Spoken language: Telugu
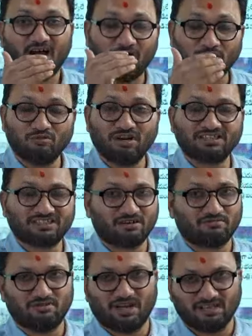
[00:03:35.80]

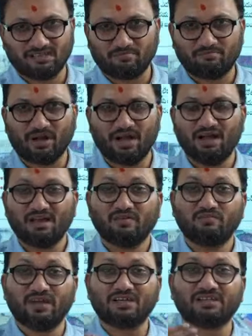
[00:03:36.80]
అడుగులేసేటట్టు ఉండాలి తప్ప
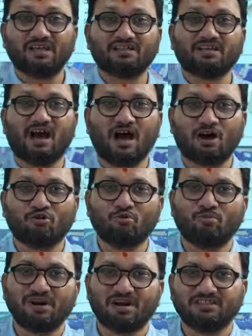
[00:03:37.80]
వ్యక్తిగత
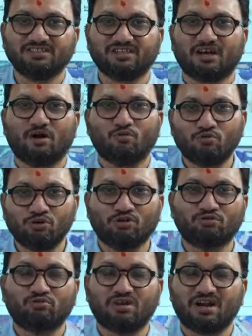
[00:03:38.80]
ఆరోపణల దిశగా
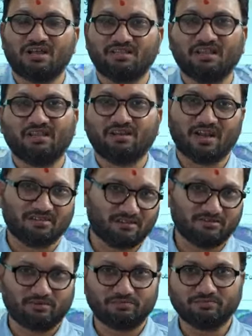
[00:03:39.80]
ఉండొద్దు అనేది నా
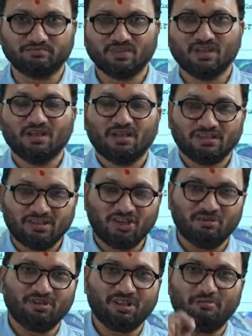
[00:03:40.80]
తత్వం
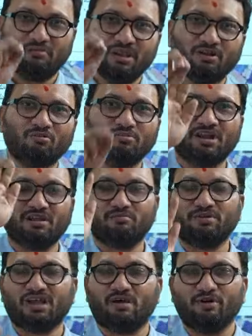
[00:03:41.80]
దీని మీద మీరు మీరు
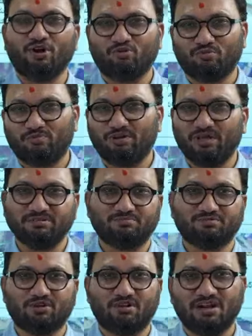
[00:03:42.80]
మీ కమెంట్ రూపంలో ఏం
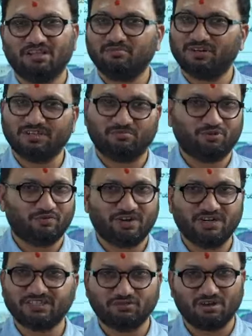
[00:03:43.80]
చెప్తారు అనేది మీరు చెప్పుర్రి
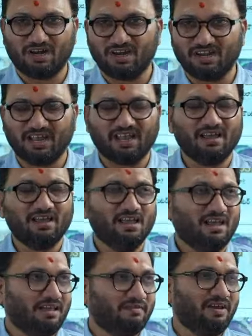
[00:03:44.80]
ఫ్రెండ్స్ ఎందుకనంటే
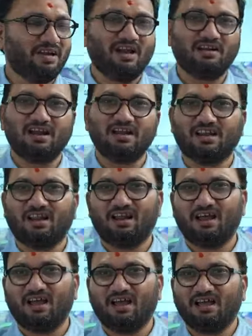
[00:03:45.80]
ఇరవై నాలుగు
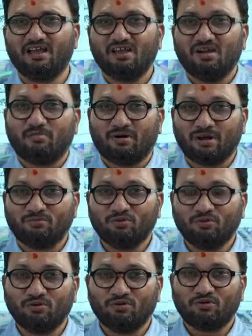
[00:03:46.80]
గంటలలో మనము